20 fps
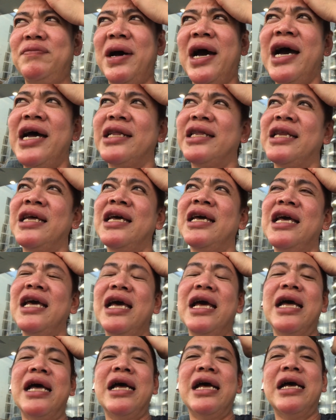but
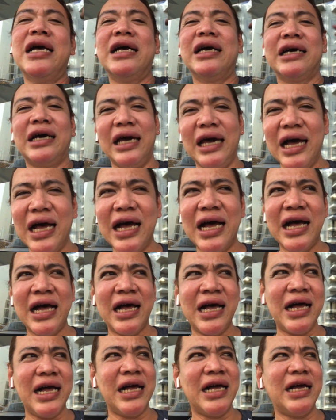kaya
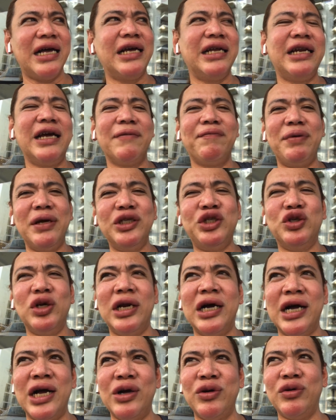
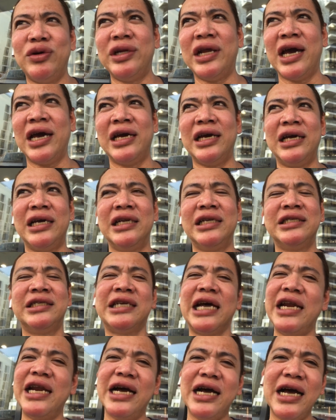nag-video lang ako dahil
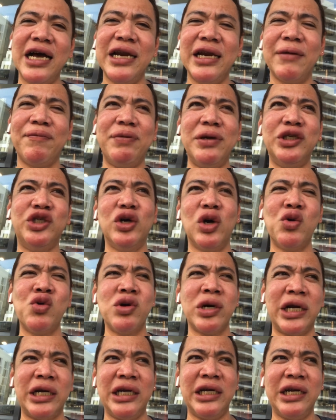sana nga nag-video ako
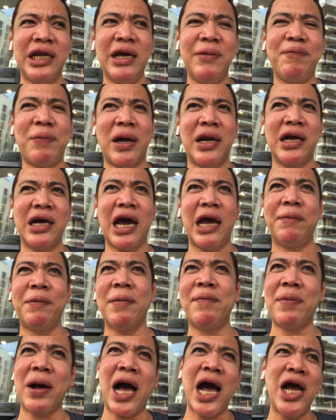kanina eh, para kahit
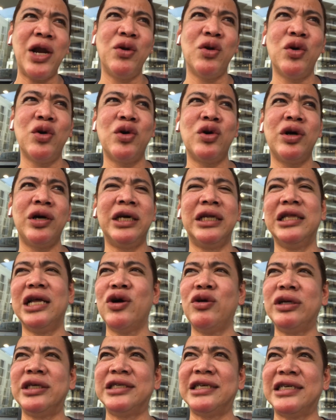papaano
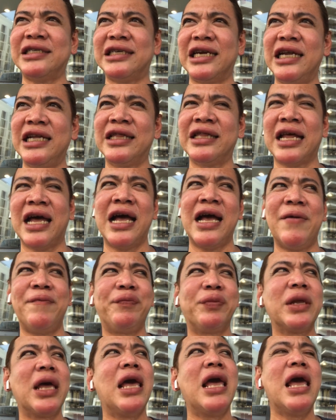hindi ako nagsasalita
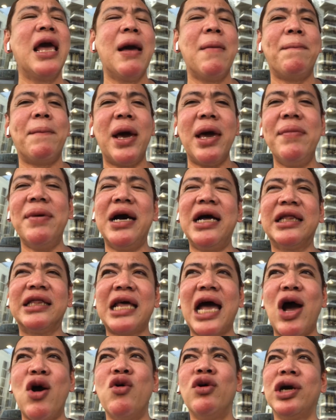may mga
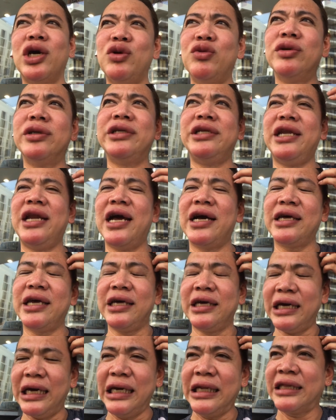tao kayong
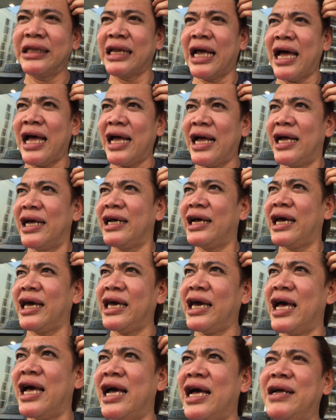nakikita
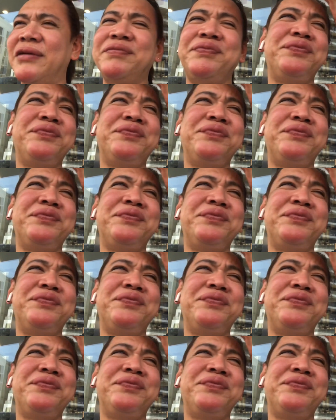kaya